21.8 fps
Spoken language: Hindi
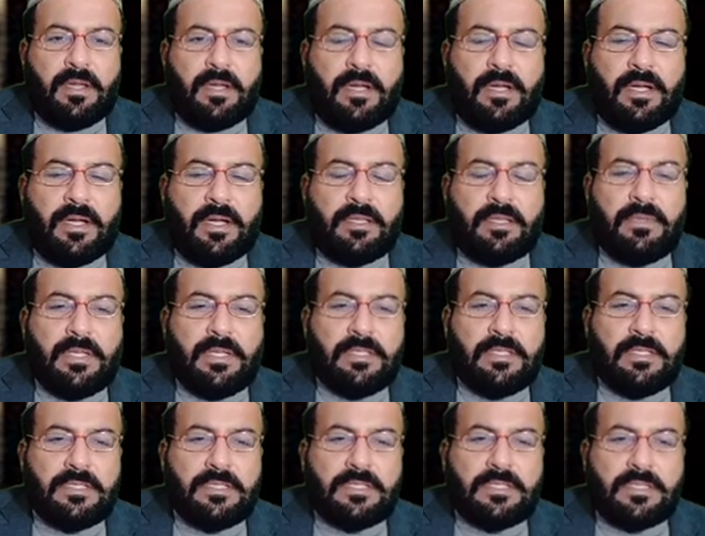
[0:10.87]
आज मैं
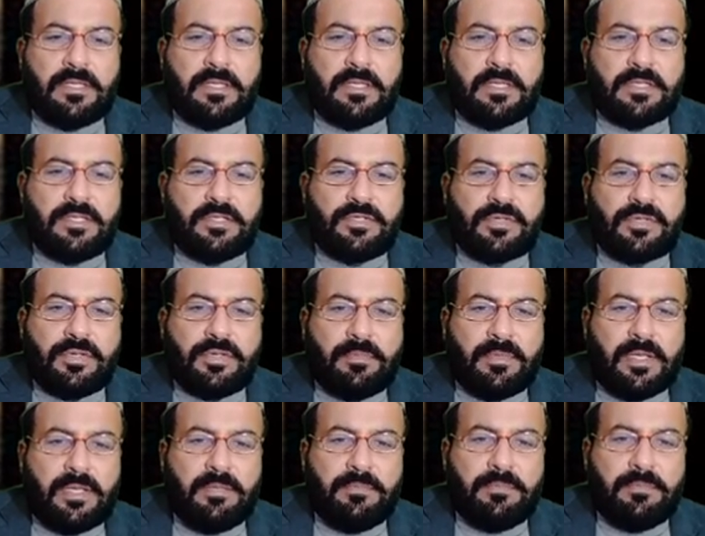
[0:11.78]
जिस नक्श
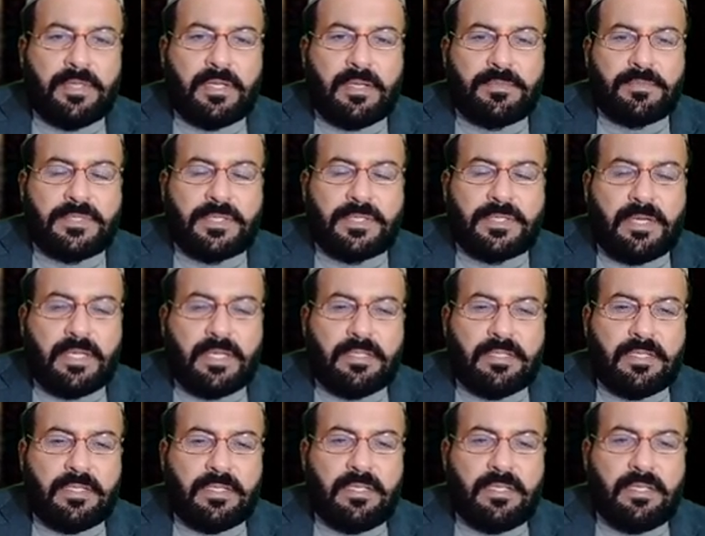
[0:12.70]
सलेमानी पर आपसे बात
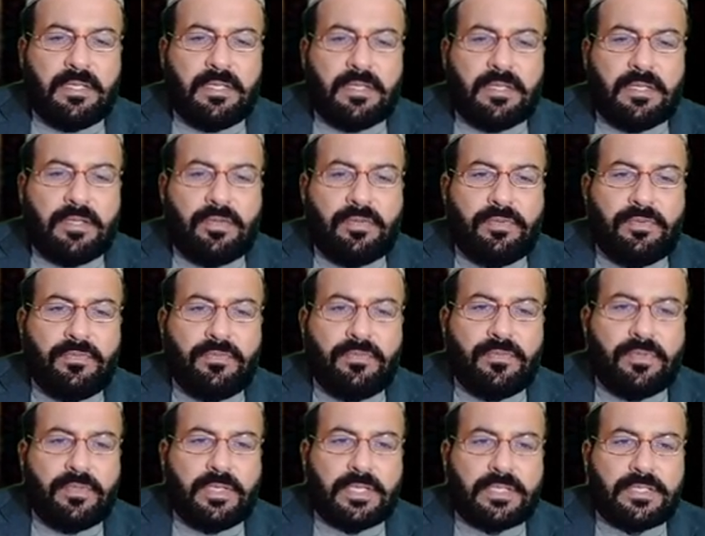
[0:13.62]
करने लगा हूँ
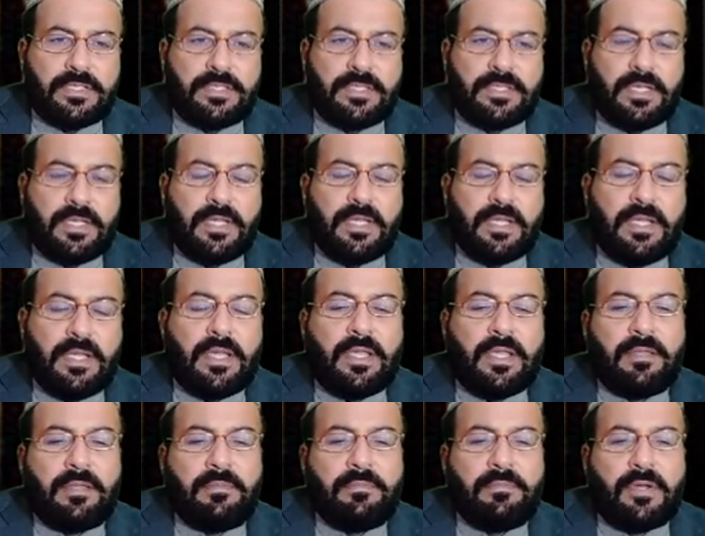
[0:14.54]
वो नक्श है
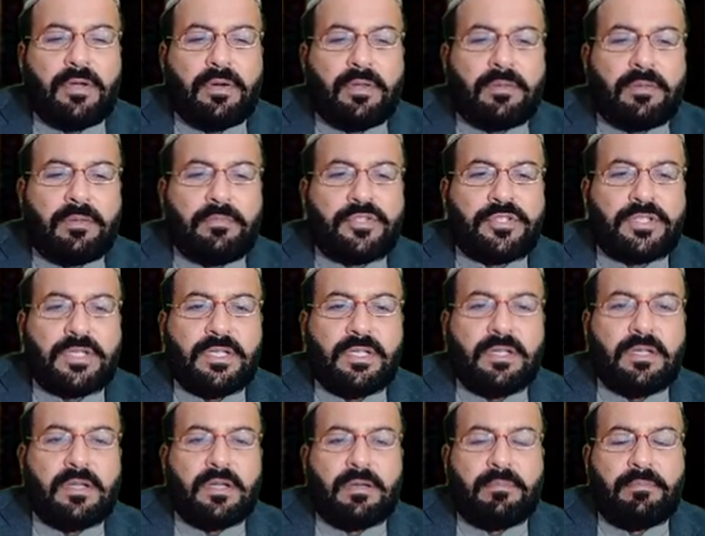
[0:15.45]
अहम और मुश्किल
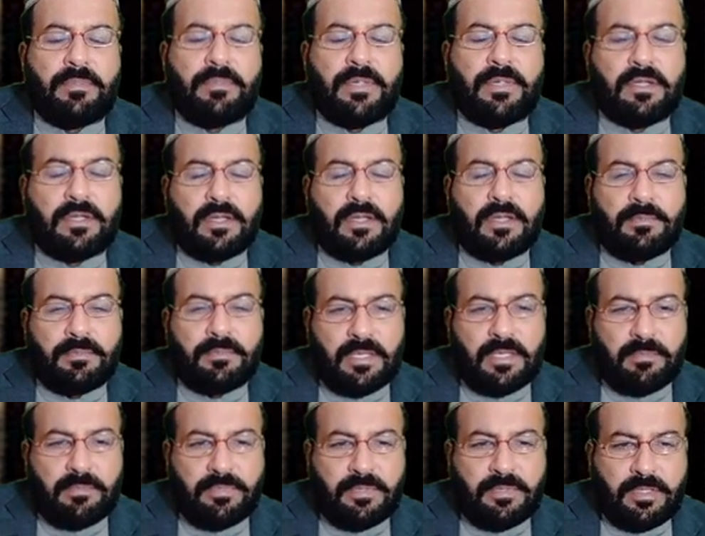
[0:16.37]
काम में
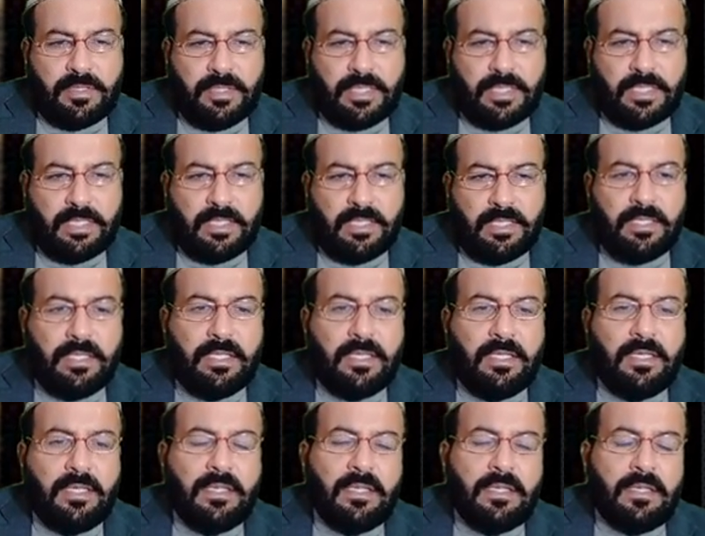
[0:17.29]
कामयाब होने के
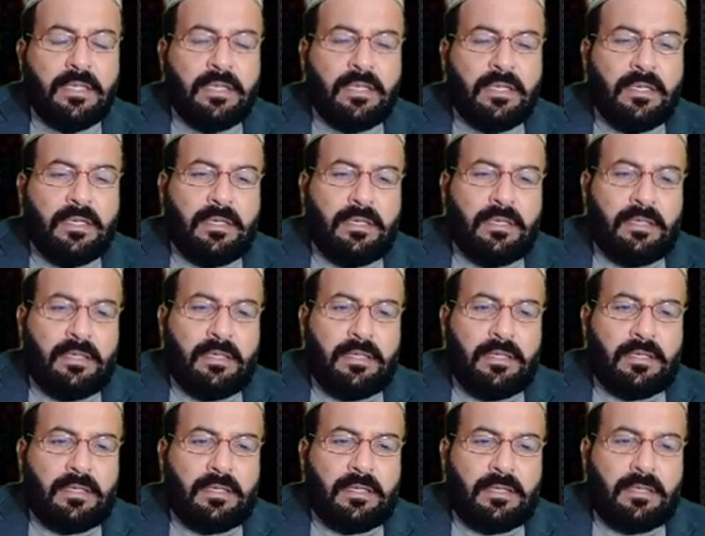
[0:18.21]
लिए
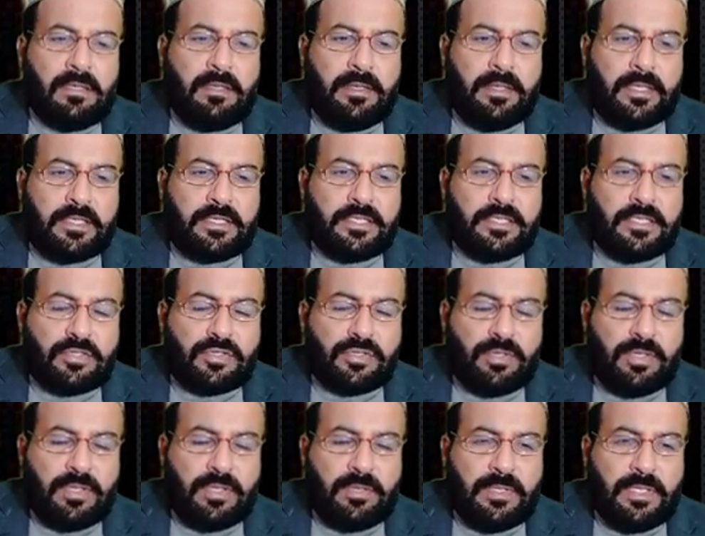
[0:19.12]
नक्श
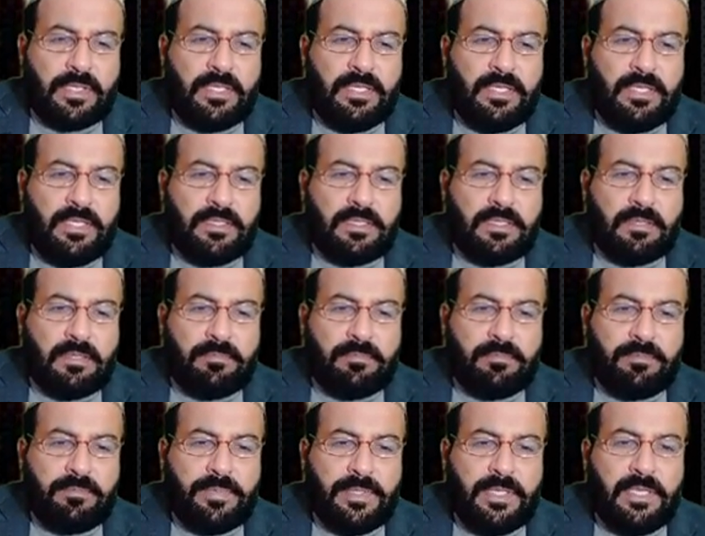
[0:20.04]
सलेमानी जब
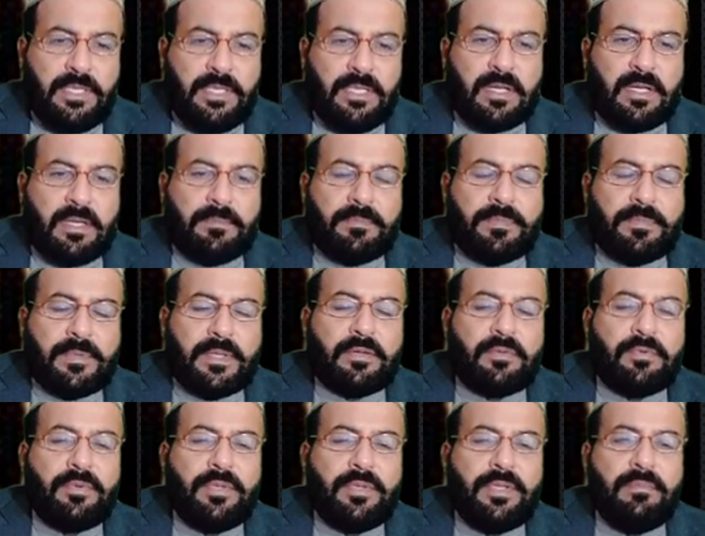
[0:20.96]
भी आपका
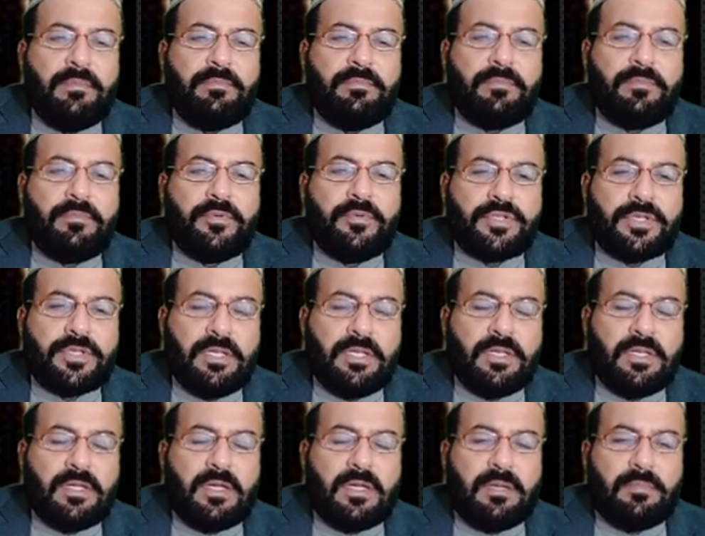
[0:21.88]
कोई मुश्किल
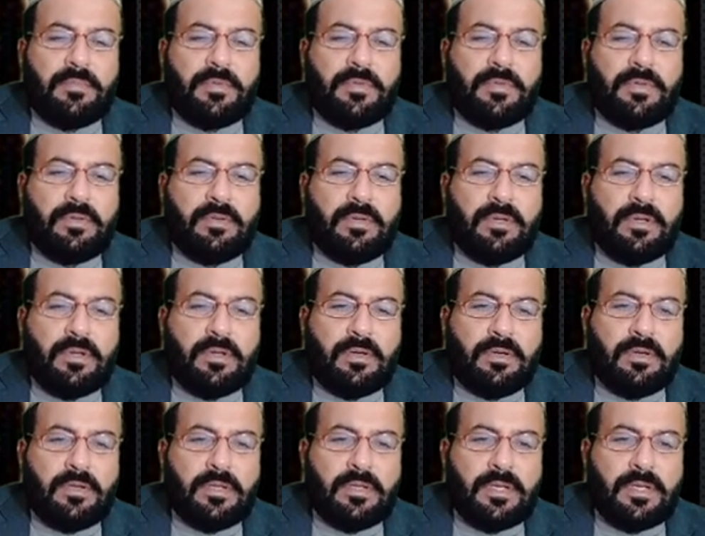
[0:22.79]
काम हो
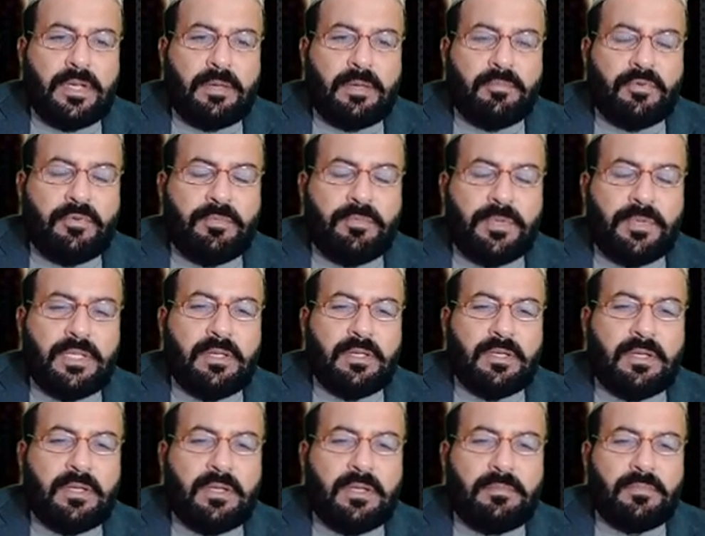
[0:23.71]
और नामुमकिन
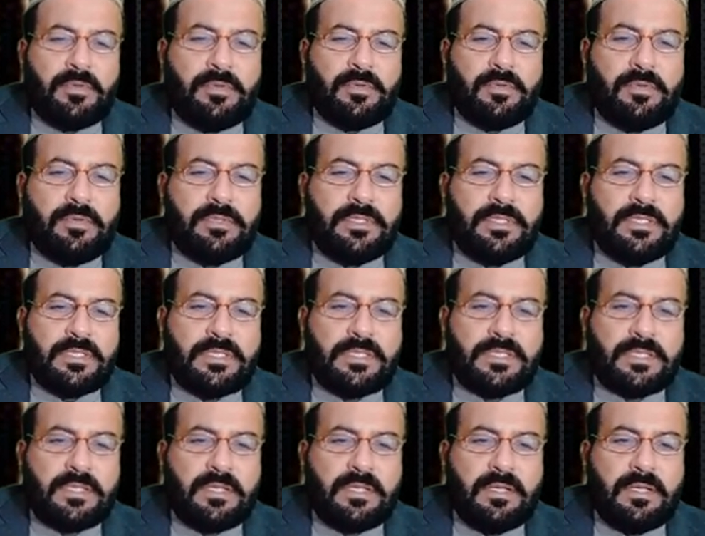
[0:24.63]
काम हो
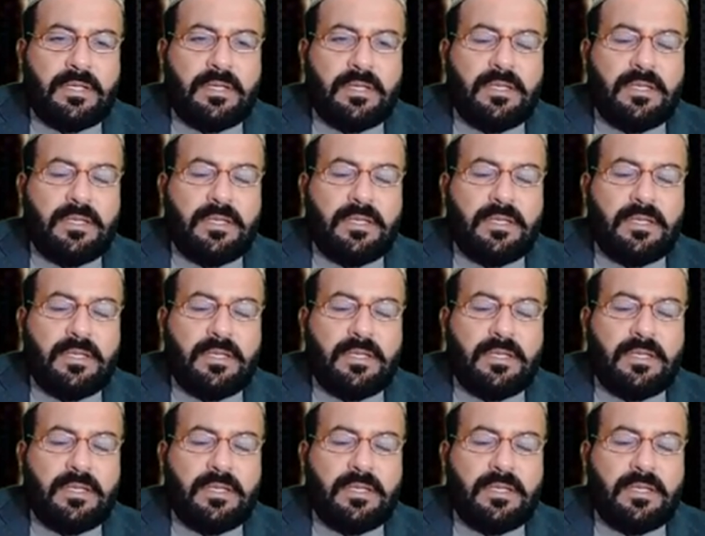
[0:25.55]
जिसका